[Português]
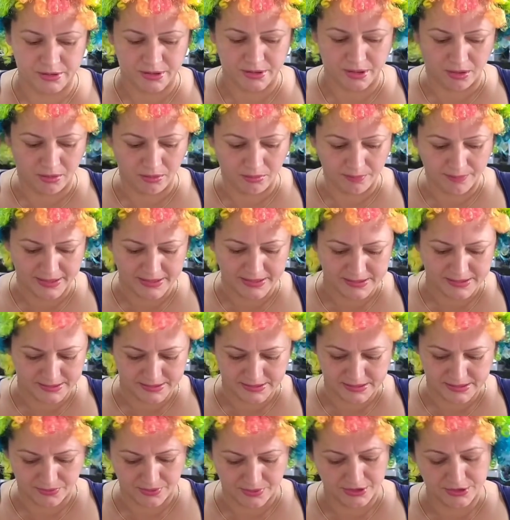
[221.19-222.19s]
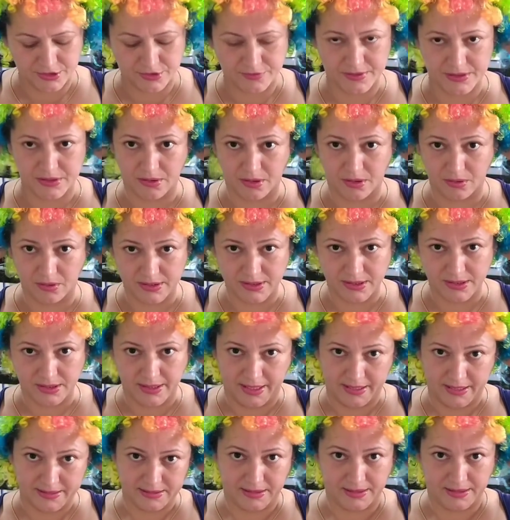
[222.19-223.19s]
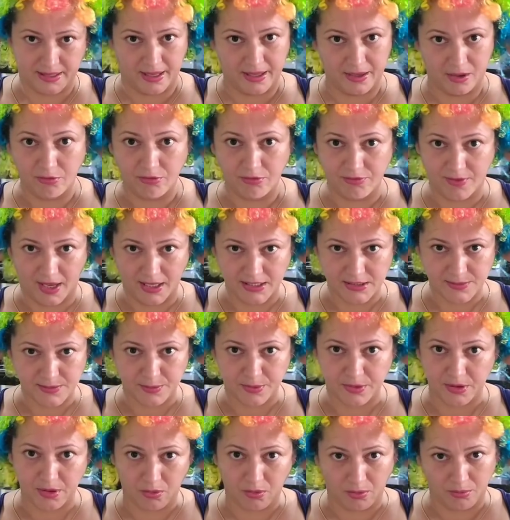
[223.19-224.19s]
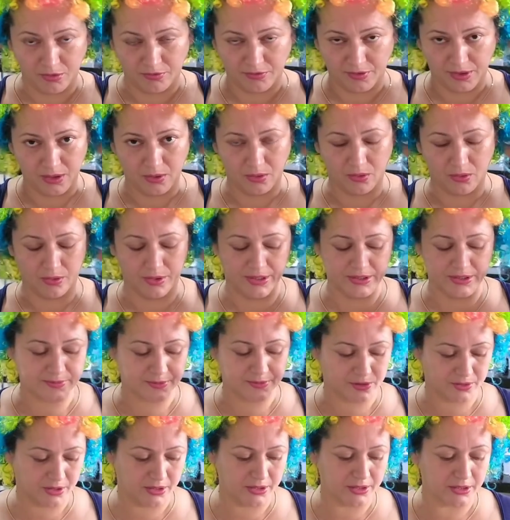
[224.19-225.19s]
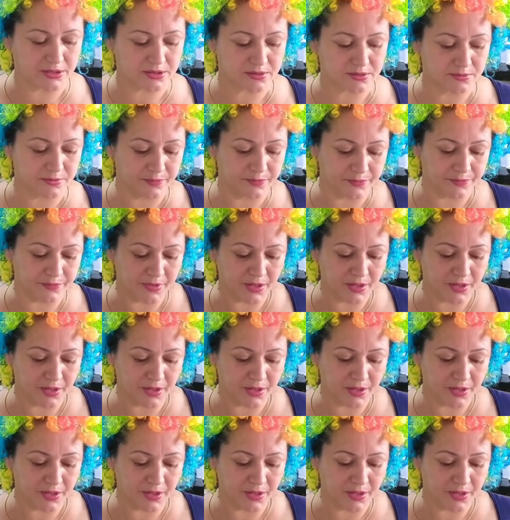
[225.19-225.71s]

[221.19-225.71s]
Então, presta atenção aí de fazer uma coisa dessa, tá? Eu faço porque, como eu falei, eu conheço meu organismo.